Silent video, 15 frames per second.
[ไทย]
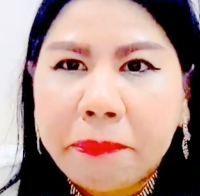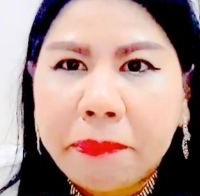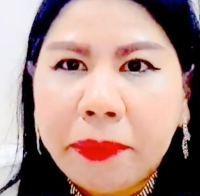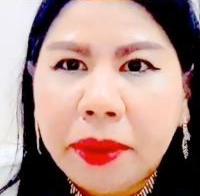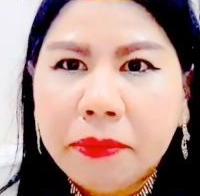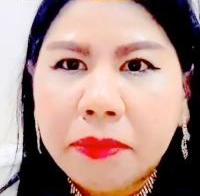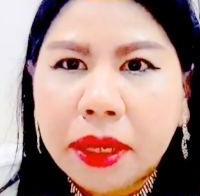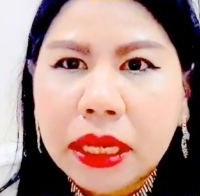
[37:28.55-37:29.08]
เป็
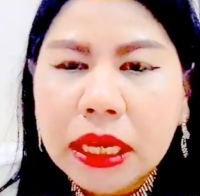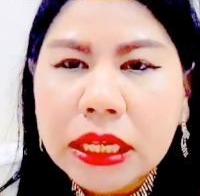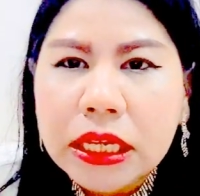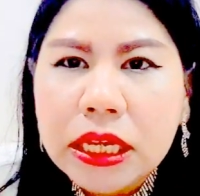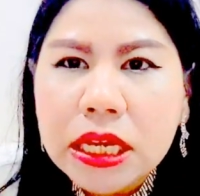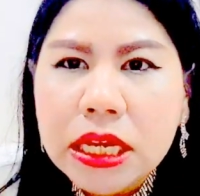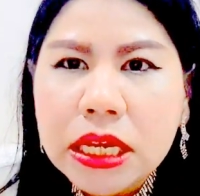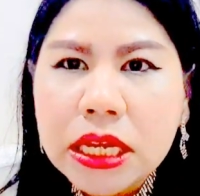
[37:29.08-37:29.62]
นประเทศ
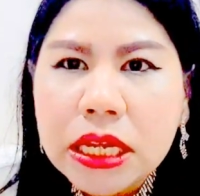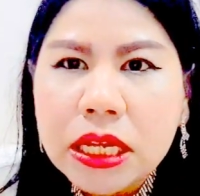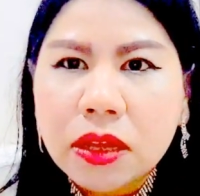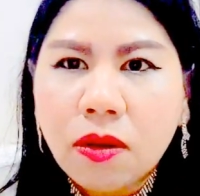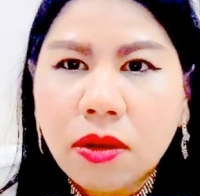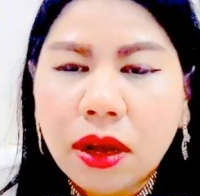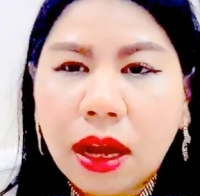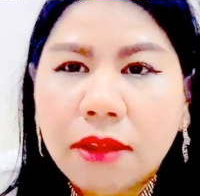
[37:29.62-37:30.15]
ที่
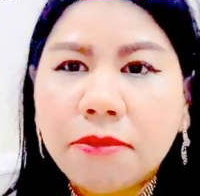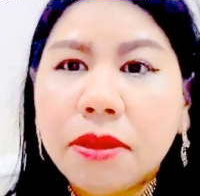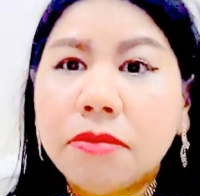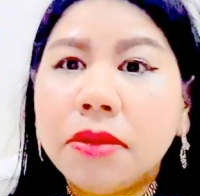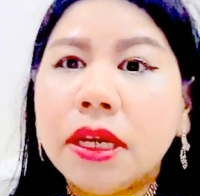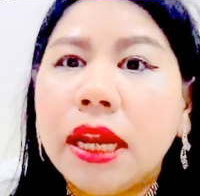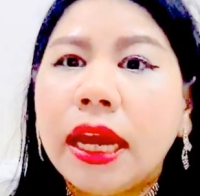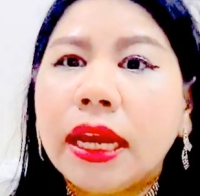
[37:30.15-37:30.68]
ต้องการฝี
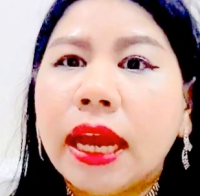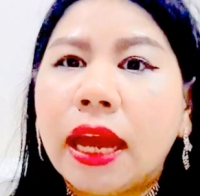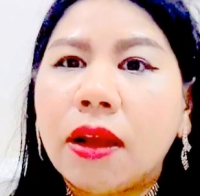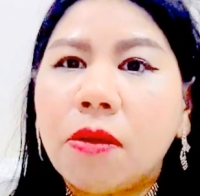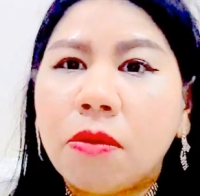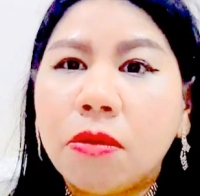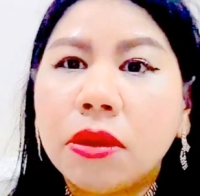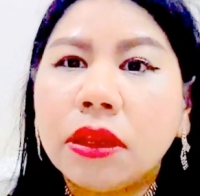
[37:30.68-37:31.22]
มือแรงงานข
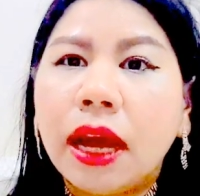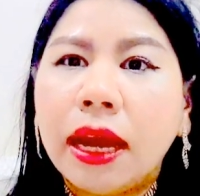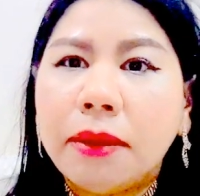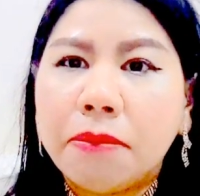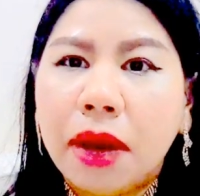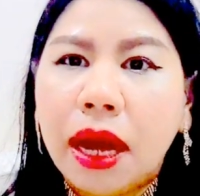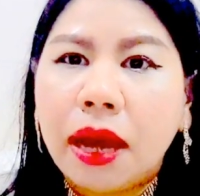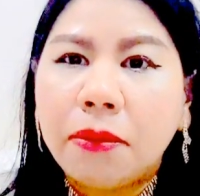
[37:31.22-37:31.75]
องคนไทย
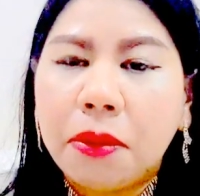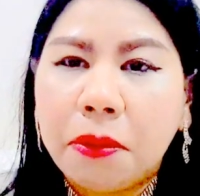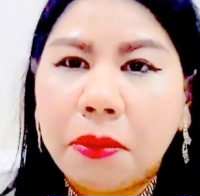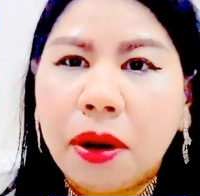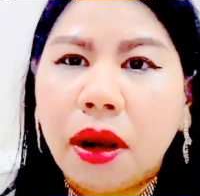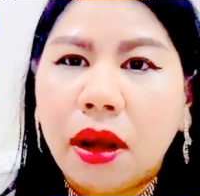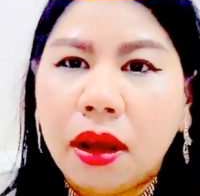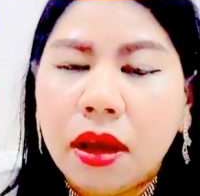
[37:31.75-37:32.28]
มาก เพราะว่า